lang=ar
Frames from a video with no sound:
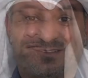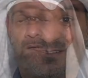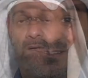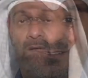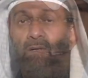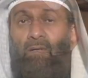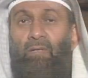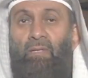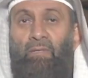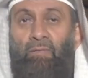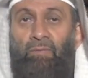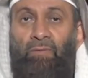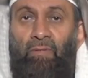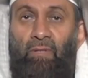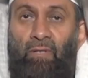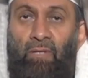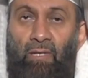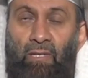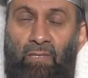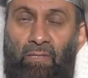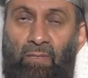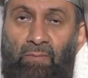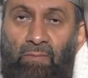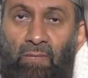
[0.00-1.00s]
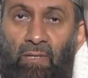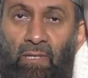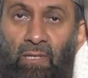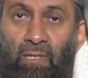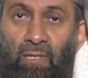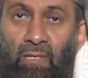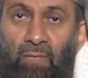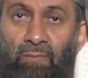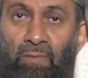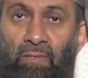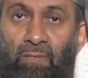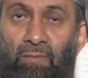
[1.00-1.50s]
الحمد لله رب
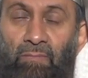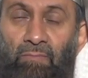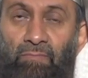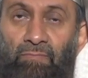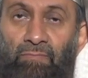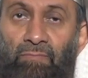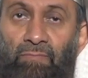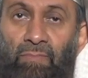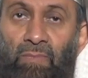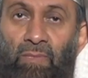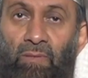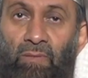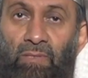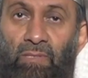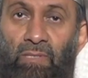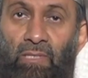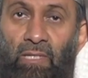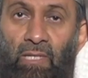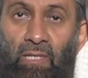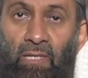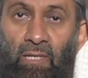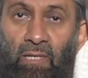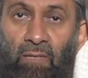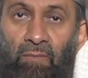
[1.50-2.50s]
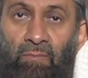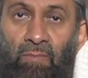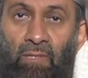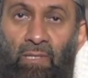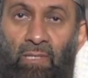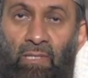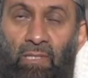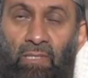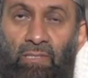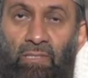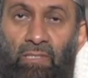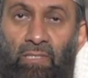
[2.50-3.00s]
العالمين وصلى اللهم
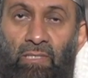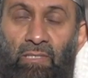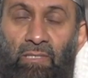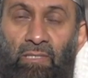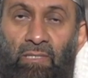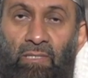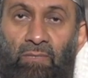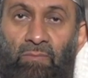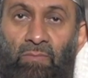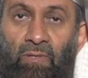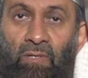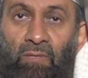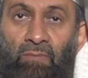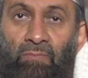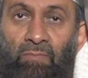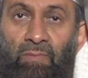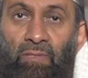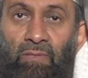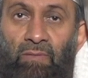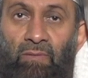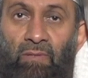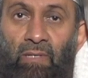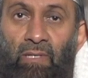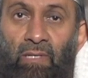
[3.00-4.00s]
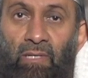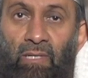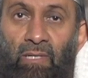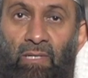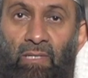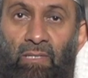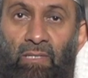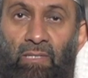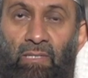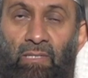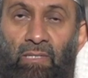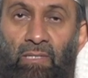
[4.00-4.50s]
على سيدنا محمد وعلى
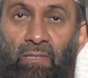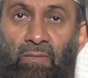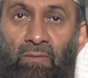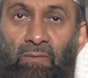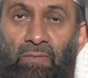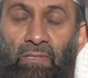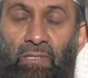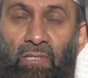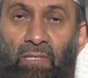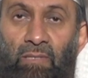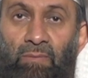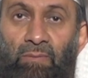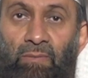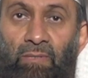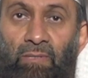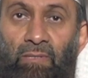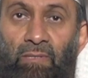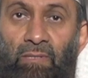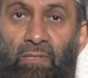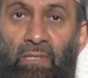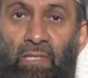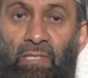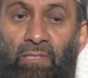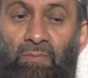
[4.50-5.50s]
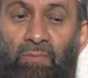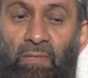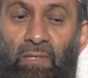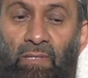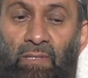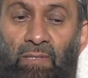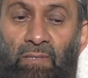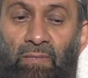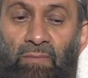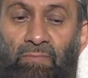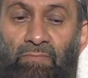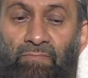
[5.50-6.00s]
آله وصحبه
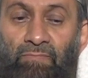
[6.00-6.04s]
أجمعين